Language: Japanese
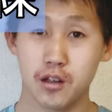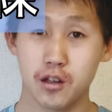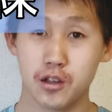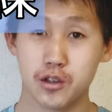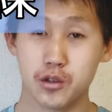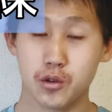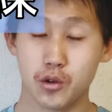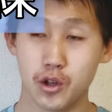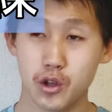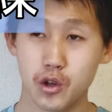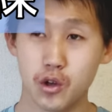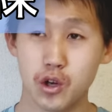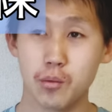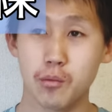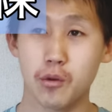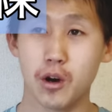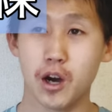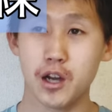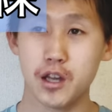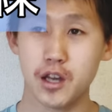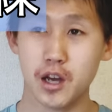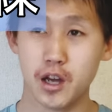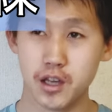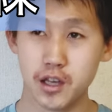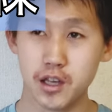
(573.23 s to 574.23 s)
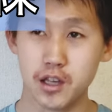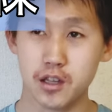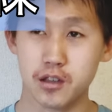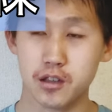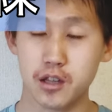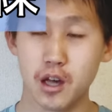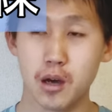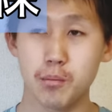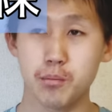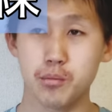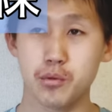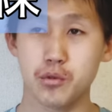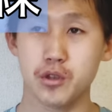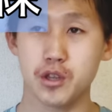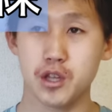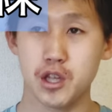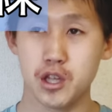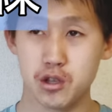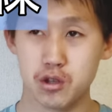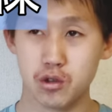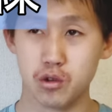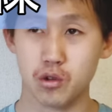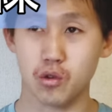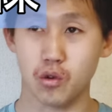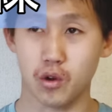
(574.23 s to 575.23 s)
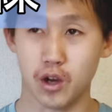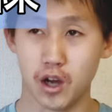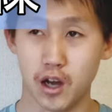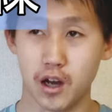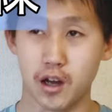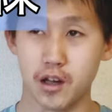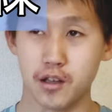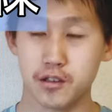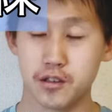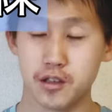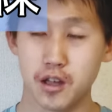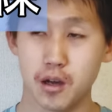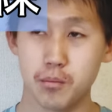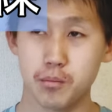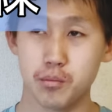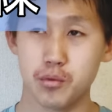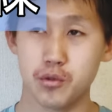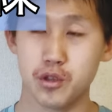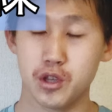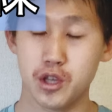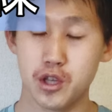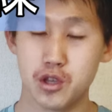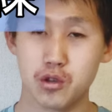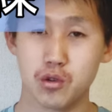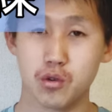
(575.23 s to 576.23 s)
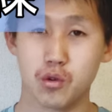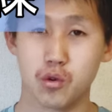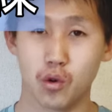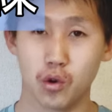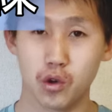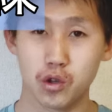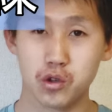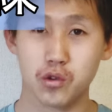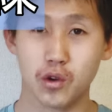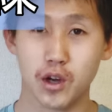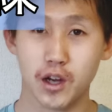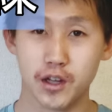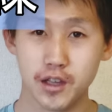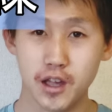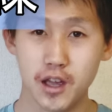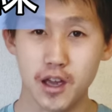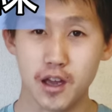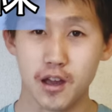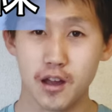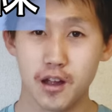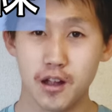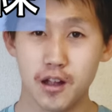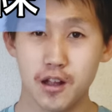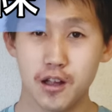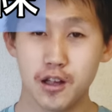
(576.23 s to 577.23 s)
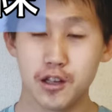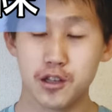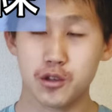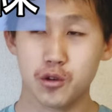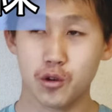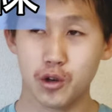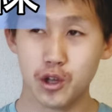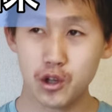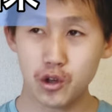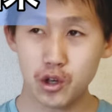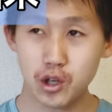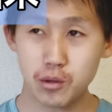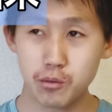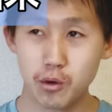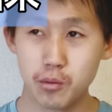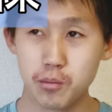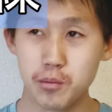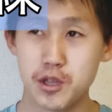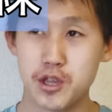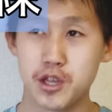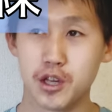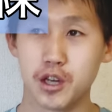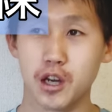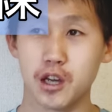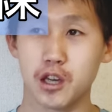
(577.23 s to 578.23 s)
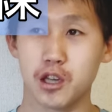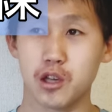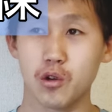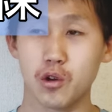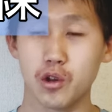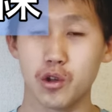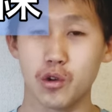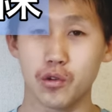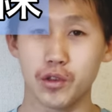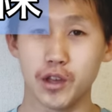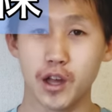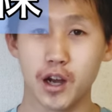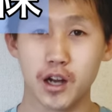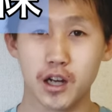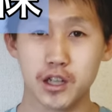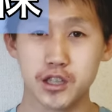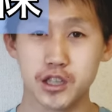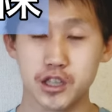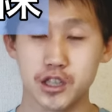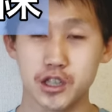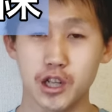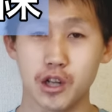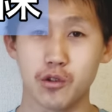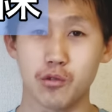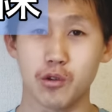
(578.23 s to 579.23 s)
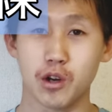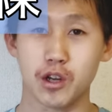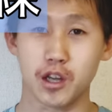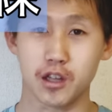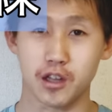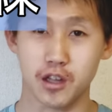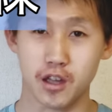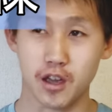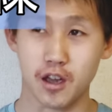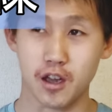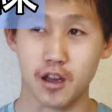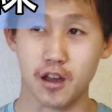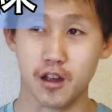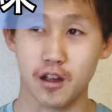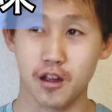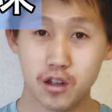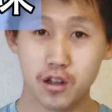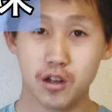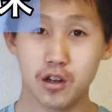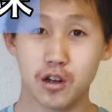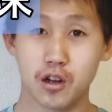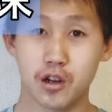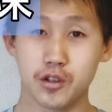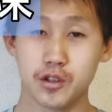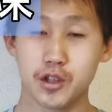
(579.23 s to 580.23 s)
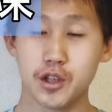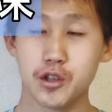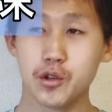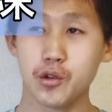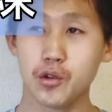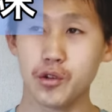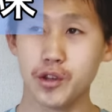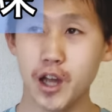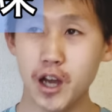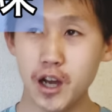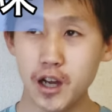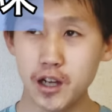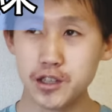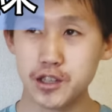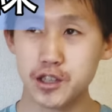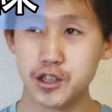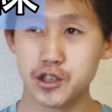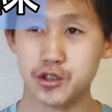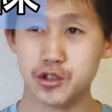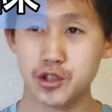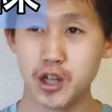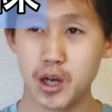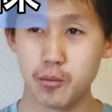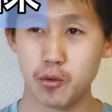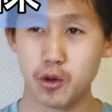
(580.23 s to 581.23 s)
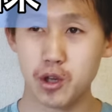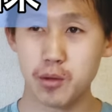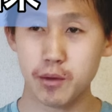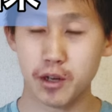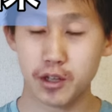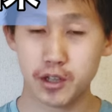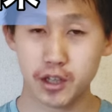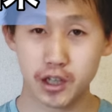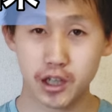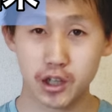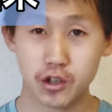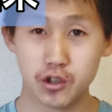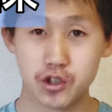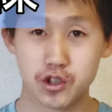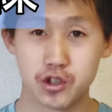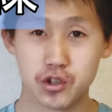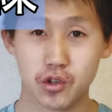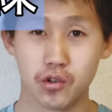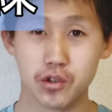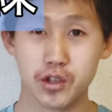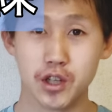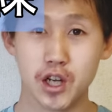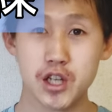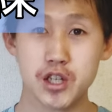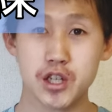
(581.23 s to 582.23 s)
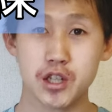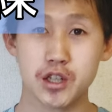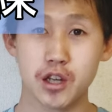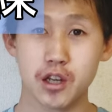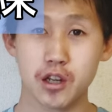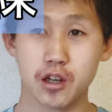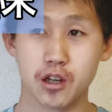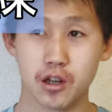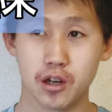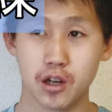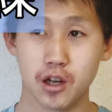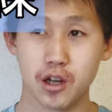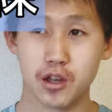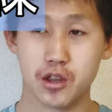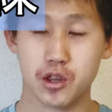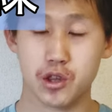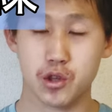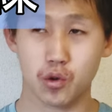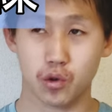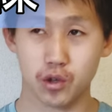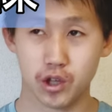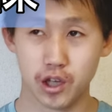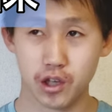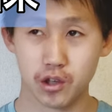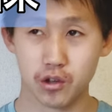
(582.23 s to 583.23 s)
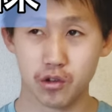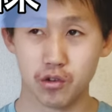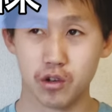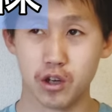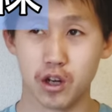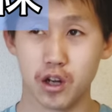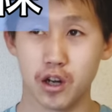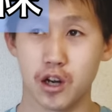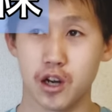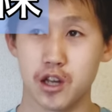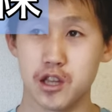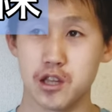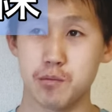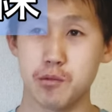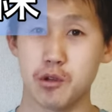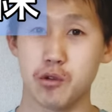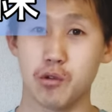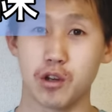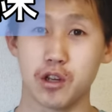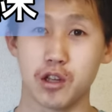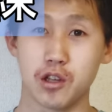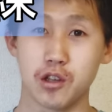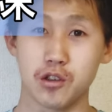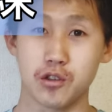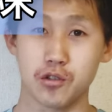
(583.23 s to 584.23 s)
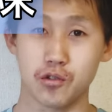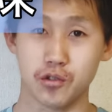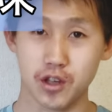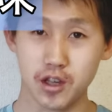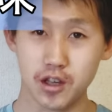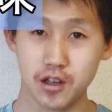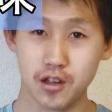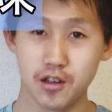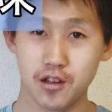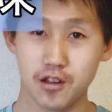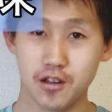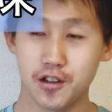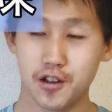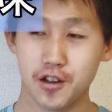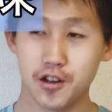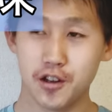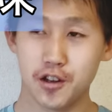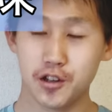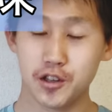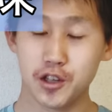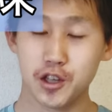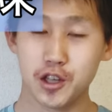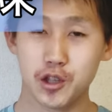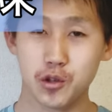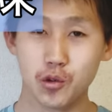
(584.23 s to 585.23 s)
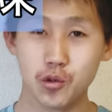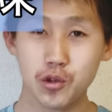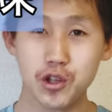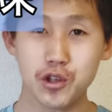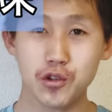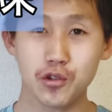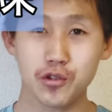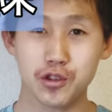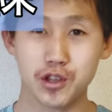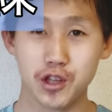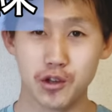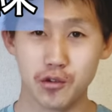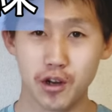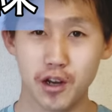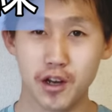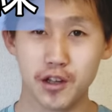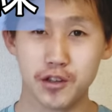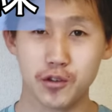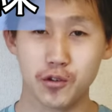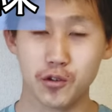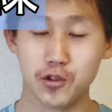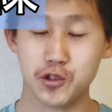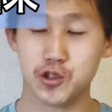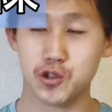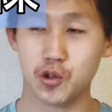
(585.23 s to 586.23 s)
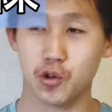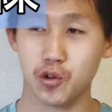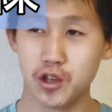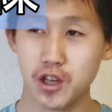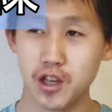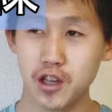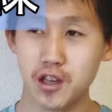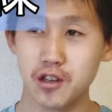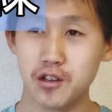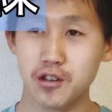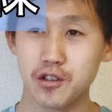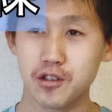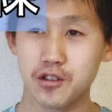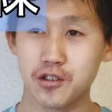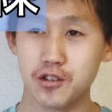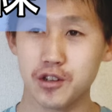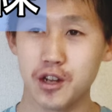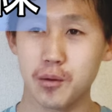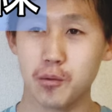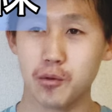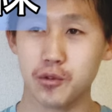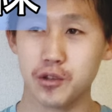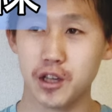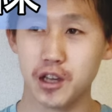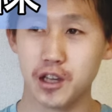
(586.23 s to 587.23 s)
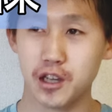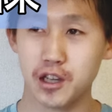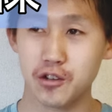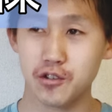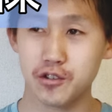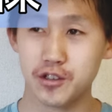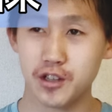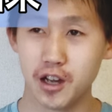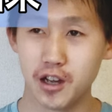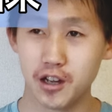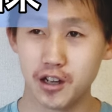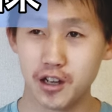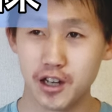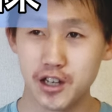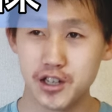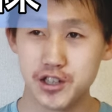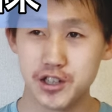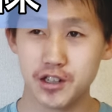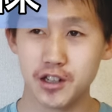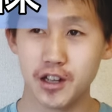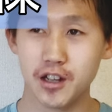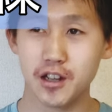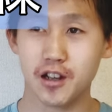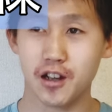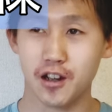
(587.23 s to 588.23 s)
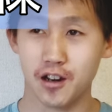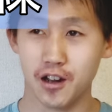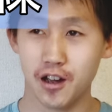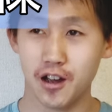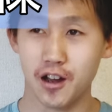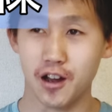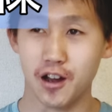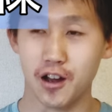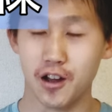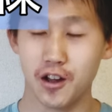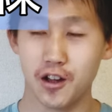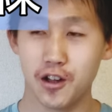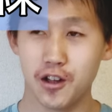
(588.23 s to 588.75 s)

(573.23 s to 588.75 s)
それよりも早いさんぷんにじゅうとかさんぷんにじゅうごとかで、それよりも短い距離を流し入れるわけで、でその流しすらも今できる状態じゃないから、ジョギングから始めるわけですよね。で人によっては、そのジョギングすらもできる段階じゃないから、